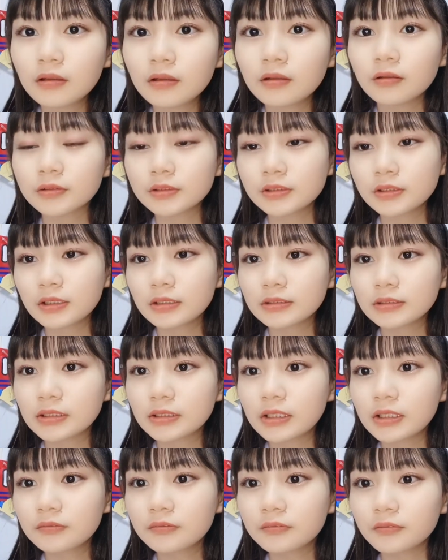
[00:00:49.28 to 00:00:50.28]
お正月
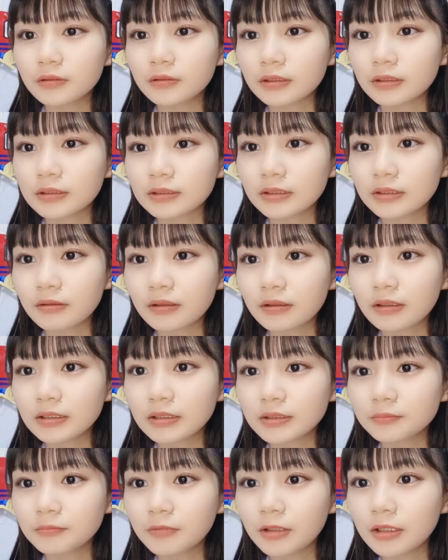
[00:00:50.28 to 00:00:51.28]
ギフトたくさんお願い
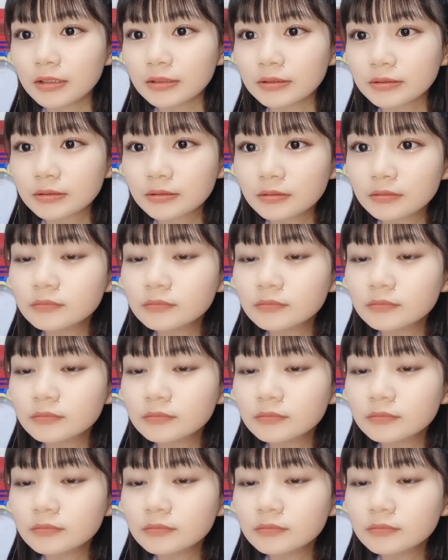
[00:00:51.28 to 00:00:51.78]
します。